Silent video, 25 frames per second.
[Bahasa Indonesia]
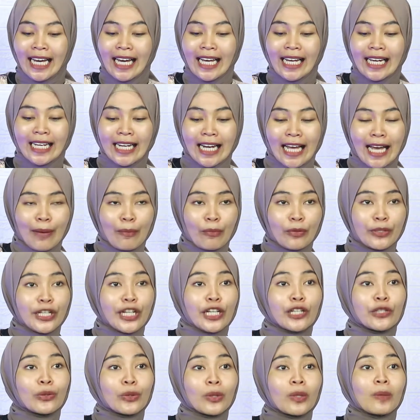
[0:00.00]
Karena
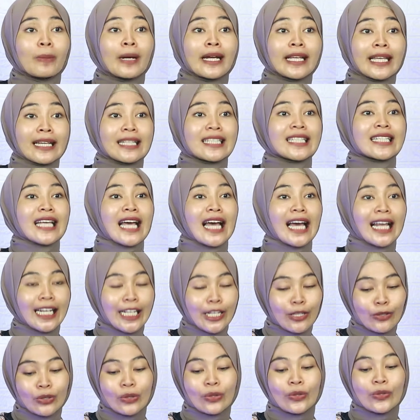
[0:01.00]
model dulu banyak
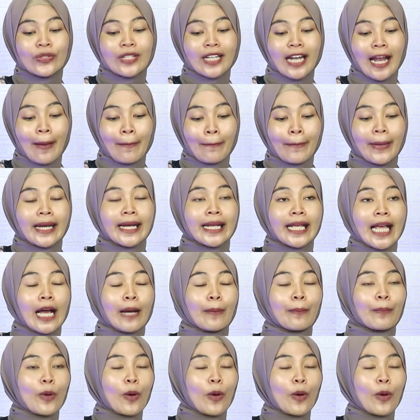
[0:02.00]
sekali untuk senapan yang